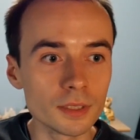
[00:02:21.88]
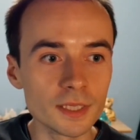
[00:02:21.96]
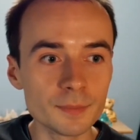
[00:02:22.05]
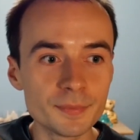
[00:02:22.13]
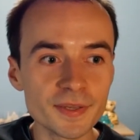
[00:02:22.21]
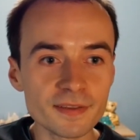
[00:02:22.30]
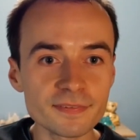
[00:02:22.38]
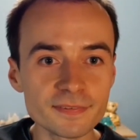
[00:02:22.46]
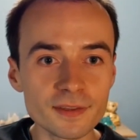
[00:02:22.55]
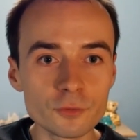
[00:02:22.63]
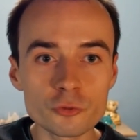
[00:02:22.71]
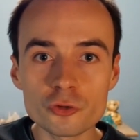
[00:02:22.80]
eh bien
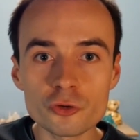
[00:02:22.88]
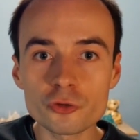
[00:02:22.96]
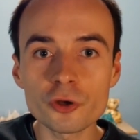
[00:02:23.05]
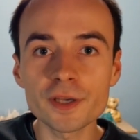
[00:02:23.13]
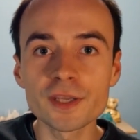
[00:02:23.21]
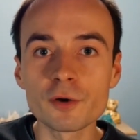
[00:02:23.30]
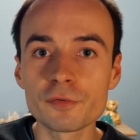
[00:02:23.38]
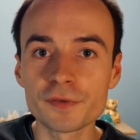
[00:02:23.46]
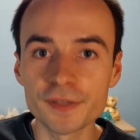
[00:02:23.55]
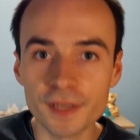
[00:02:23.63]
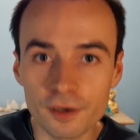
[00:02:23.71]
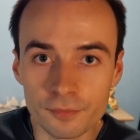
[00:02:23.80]
ça ne change rien au
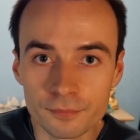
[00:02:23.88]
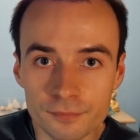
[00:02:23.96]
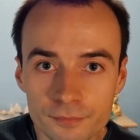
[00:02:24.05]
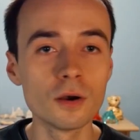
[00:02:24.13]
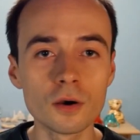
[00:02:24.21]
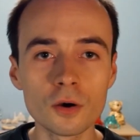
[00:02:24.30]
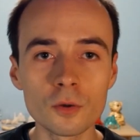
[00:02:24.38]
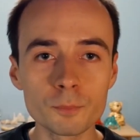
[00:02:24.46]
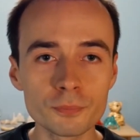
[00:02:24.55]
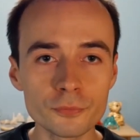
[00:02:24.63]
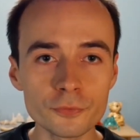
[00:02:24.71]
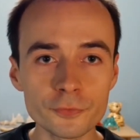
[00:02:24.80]
final. En
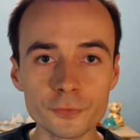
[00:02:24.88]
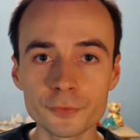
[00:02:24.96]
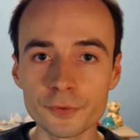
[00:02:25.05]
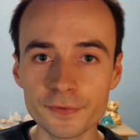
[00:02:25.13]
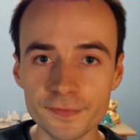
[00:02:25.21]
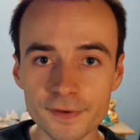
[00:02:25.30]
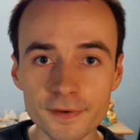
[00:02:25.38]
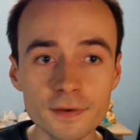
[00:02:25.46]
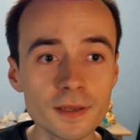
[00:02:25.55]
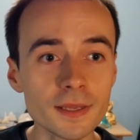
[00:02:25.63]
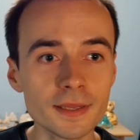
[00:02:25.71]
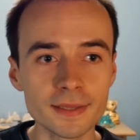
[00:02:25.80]
plus de ça,
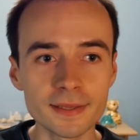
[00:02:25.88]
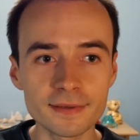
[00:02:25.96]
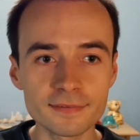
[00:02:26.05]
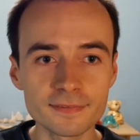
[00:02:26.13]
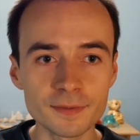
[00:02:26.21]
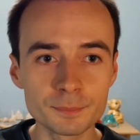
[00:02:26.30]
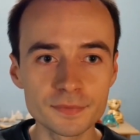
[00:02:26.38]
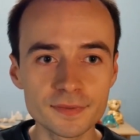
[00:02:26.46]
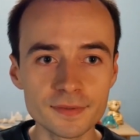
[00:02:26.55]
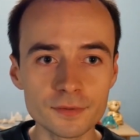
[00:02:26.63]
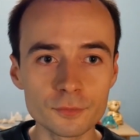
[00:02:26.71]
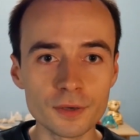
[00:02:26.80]

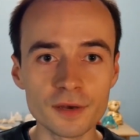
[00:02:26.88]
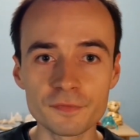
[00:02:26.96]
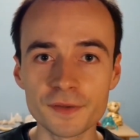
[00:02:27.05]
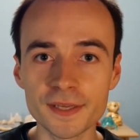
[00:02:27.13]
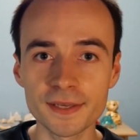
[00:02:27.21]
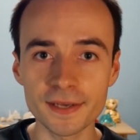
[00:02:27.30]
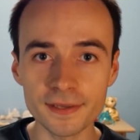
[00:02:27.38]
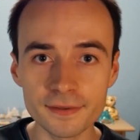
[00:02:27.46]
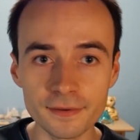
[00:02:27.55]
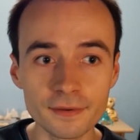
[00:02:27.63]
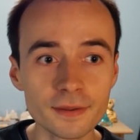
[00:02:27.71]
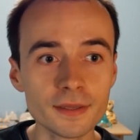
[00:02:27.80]
excepté euh, avec
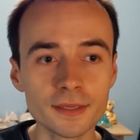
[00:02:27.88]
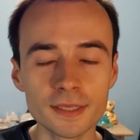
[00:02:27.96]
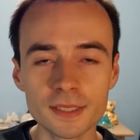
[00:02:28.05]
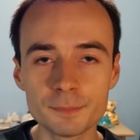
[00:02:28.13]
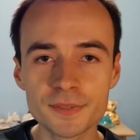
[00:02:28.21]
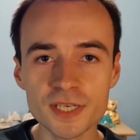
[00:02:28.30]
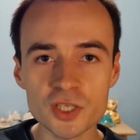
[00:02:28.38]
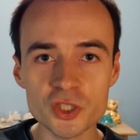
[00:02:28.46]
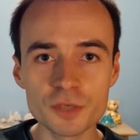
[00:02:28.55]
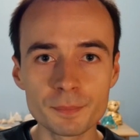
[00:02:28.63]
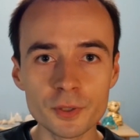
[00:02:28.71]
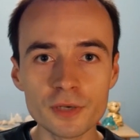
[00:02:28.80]
Greg, eh bien
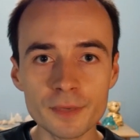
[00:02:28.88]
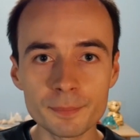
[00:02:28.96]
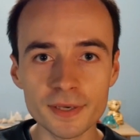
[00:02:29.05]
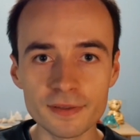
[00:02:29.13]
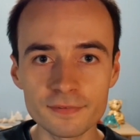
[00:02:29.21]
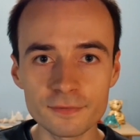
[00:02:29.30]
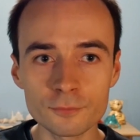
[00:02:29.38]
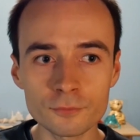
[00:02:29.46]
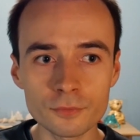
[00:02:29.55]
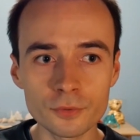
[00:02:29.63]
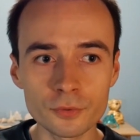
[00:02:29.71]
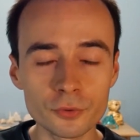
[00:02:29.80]
j'ai pas eu
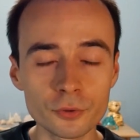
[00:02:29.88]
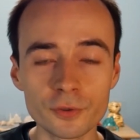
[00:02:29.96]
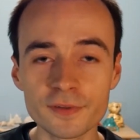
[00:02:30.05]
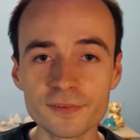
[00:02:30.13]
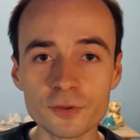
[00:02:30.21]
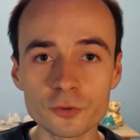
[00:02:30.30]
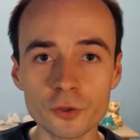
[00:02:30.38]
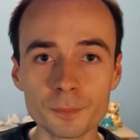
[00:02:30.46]
l'impression euh, que les autres